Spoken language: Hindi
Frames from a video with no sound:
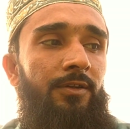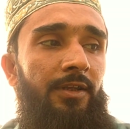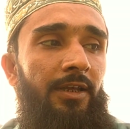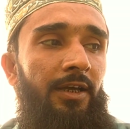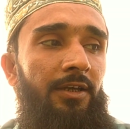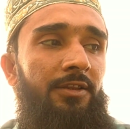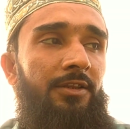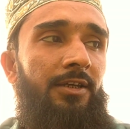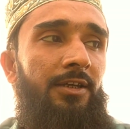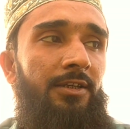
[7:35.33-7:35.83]

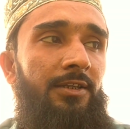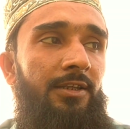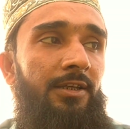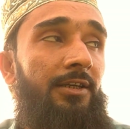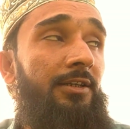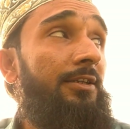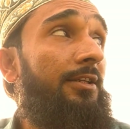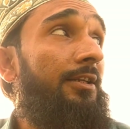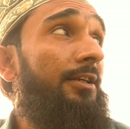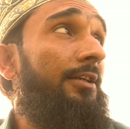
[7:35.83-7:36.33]
देखते
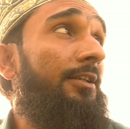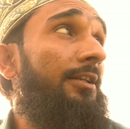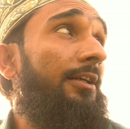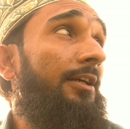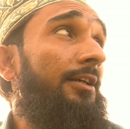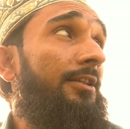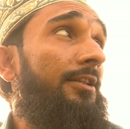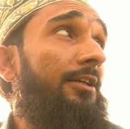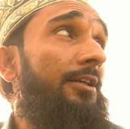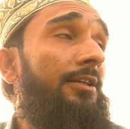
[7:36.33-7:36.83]
देखते
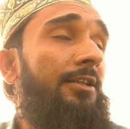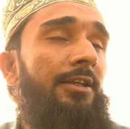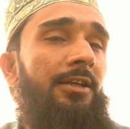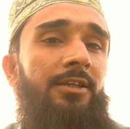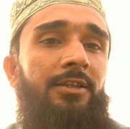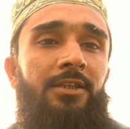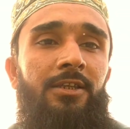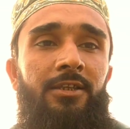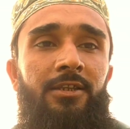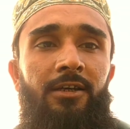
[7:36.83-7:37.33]
देखते
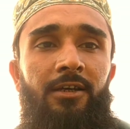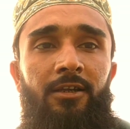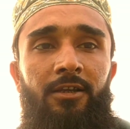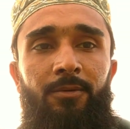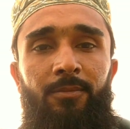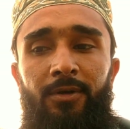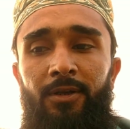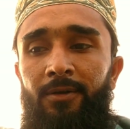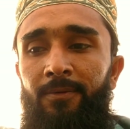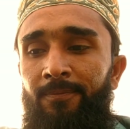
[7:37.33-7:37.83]
देखते
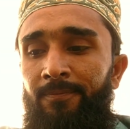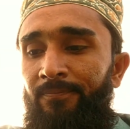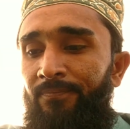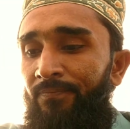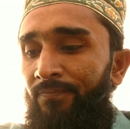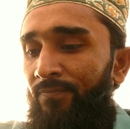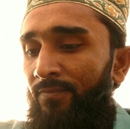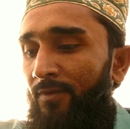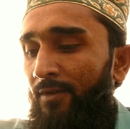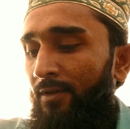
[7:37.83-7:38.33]
तकरीबन
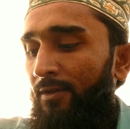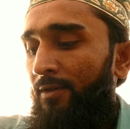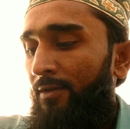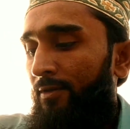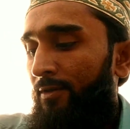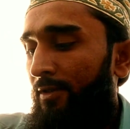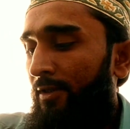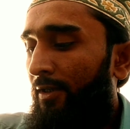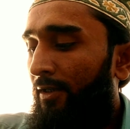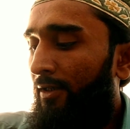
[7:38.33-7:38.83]

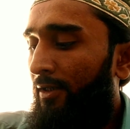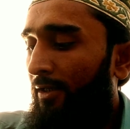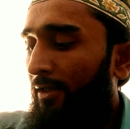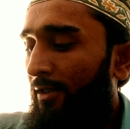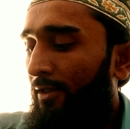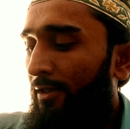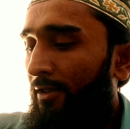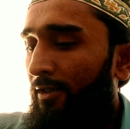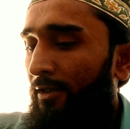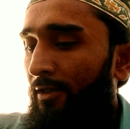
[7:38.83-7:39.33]
दिन
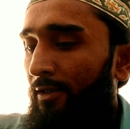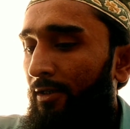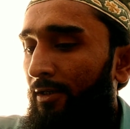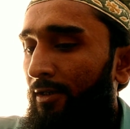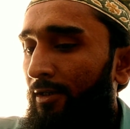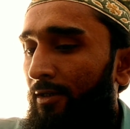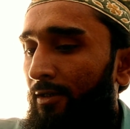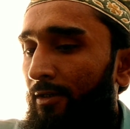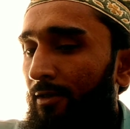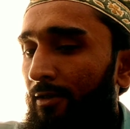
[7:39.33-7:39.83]
के
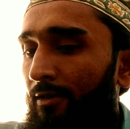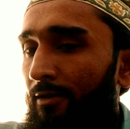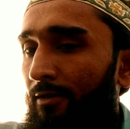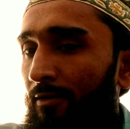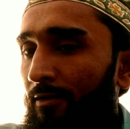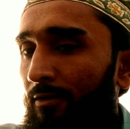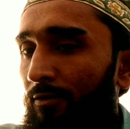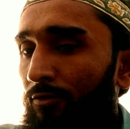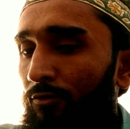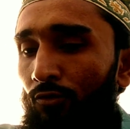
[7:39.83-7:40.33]

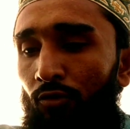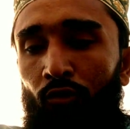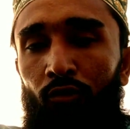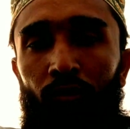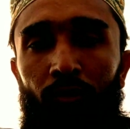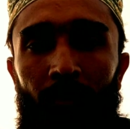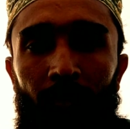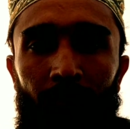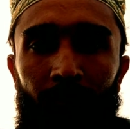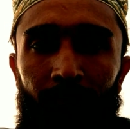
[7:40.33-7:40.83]
दो
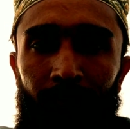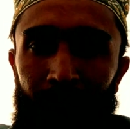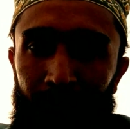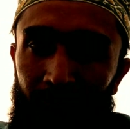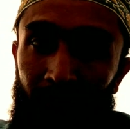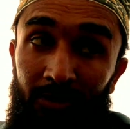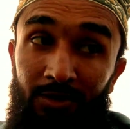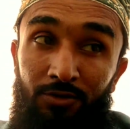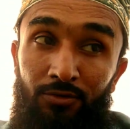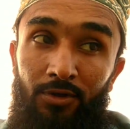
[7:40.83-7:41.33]

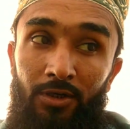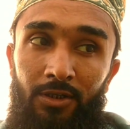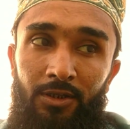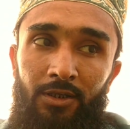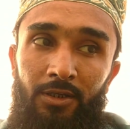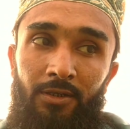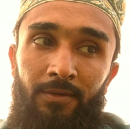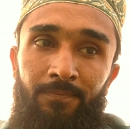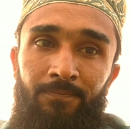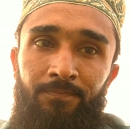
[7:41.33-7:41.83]
बज चुके
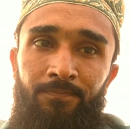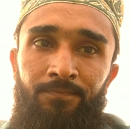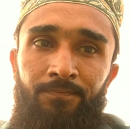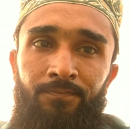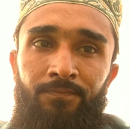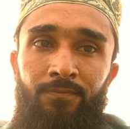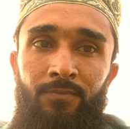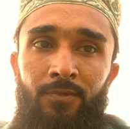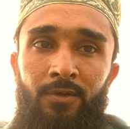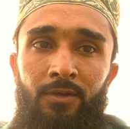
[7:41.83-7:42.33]
थे
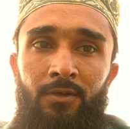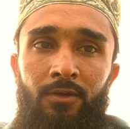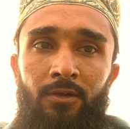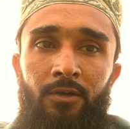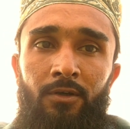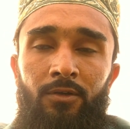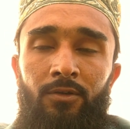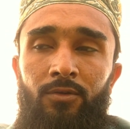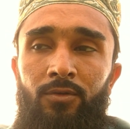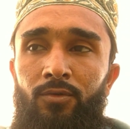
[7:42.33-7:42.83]

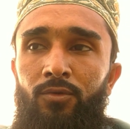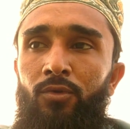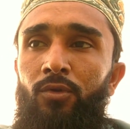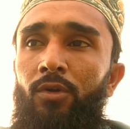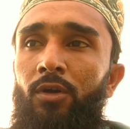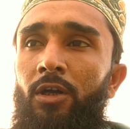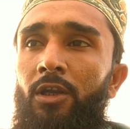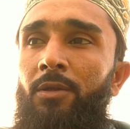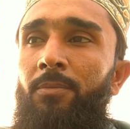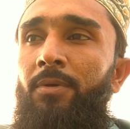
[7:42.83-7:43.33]

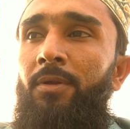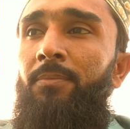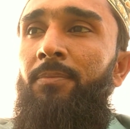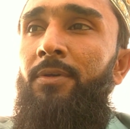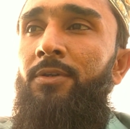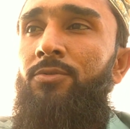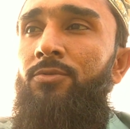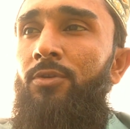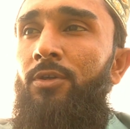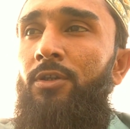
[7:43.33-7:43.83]
दो गालिबन
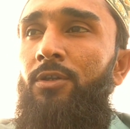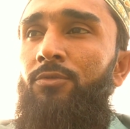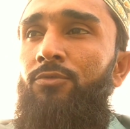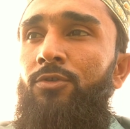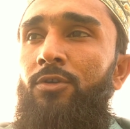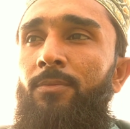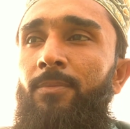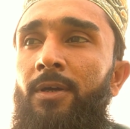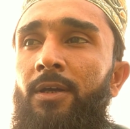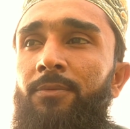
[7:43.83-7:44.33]
बज चुके थे
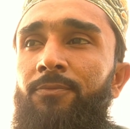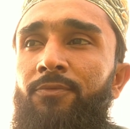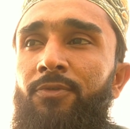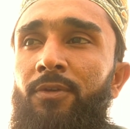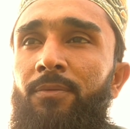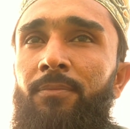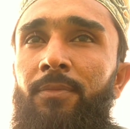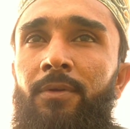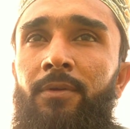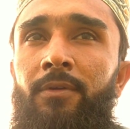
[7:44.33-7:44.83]
उसके बाद
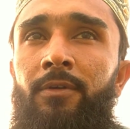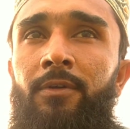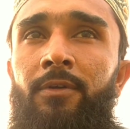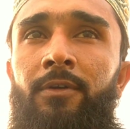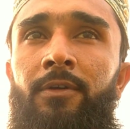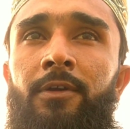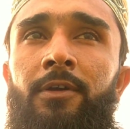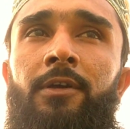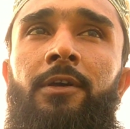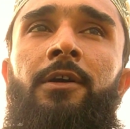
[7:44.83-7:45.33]
फिर मैं
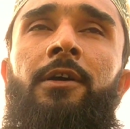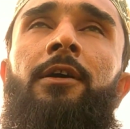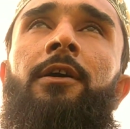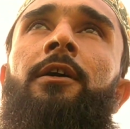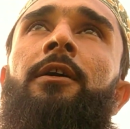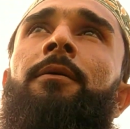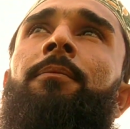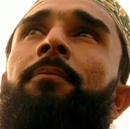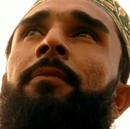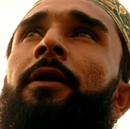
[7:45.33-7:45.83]

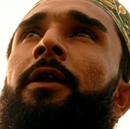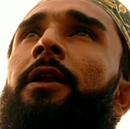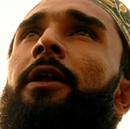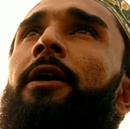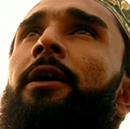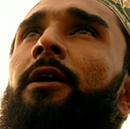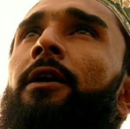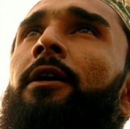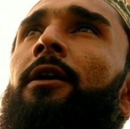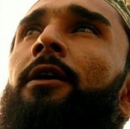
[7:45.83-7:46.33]
मैंने